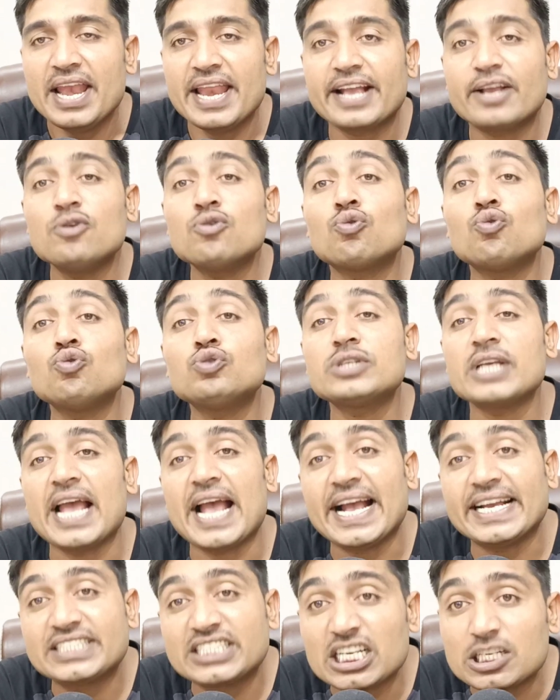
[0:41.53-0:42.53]
लेकिन कुछ
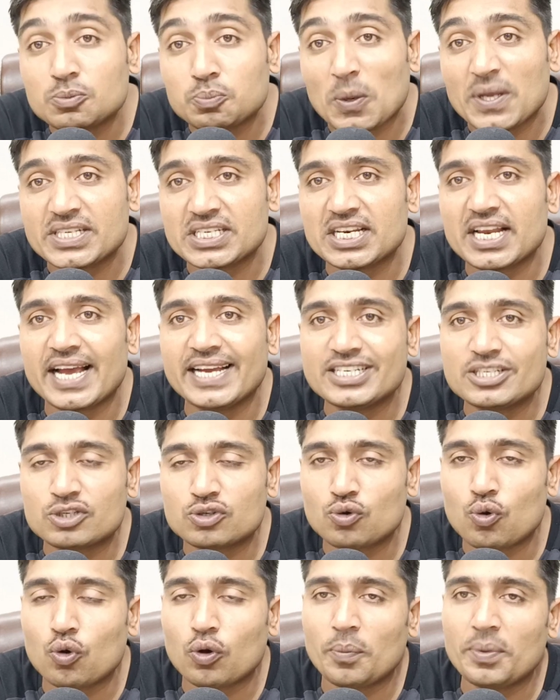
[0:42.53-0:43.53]
ऐसे स्पेशलाइज
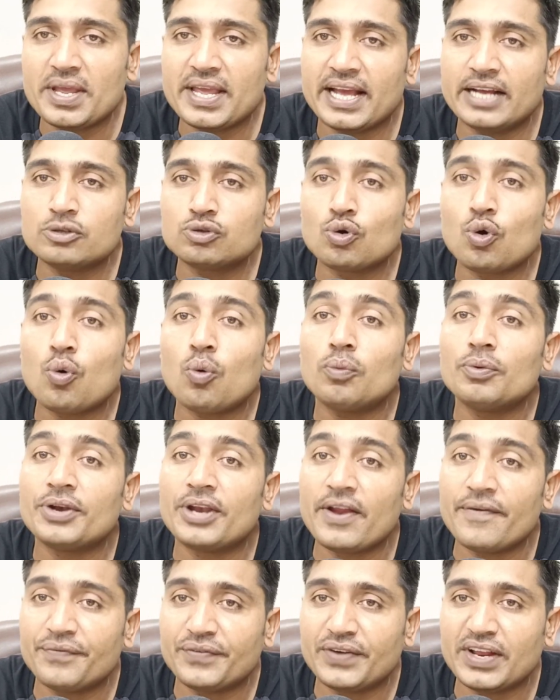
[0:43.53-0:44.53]
स्टॉक भी हैं जो
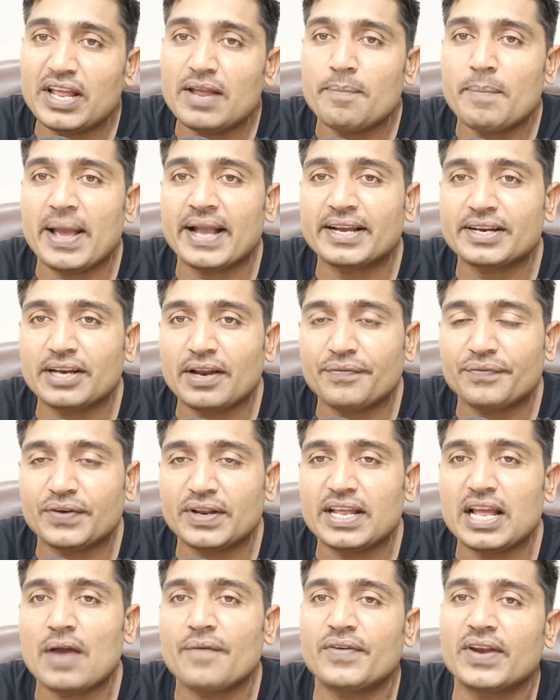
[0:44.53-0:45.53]
निफ्टी बैंक
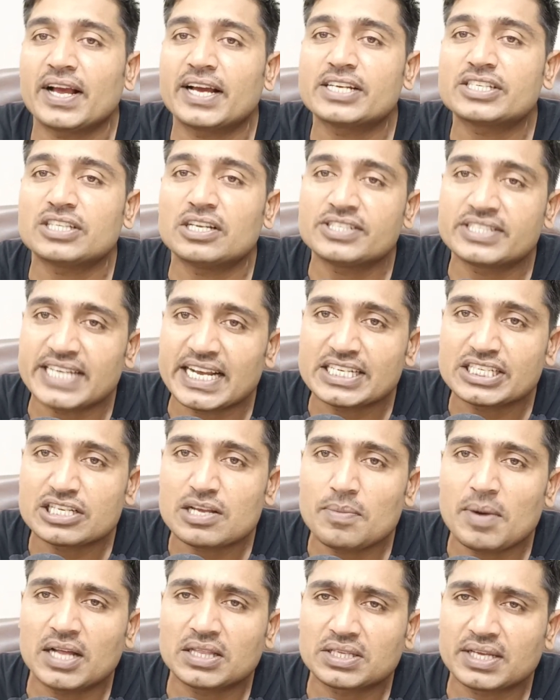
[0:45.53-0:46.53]
निफ्टी या फिर अगर सनसेक्स
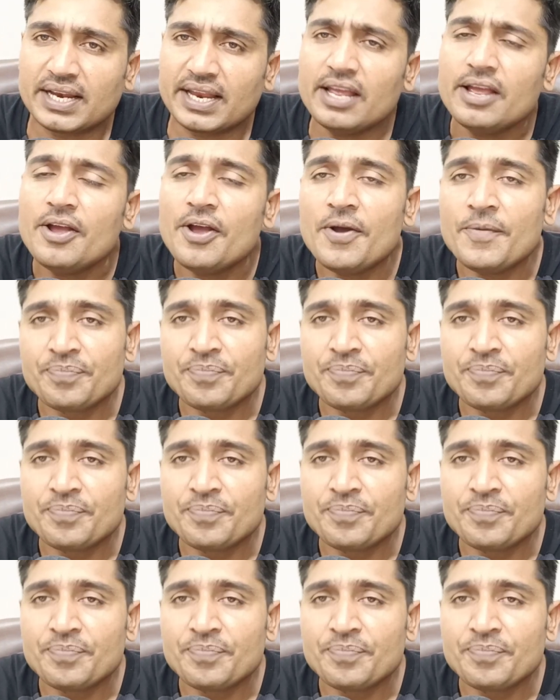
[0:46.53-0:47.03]
की बात करें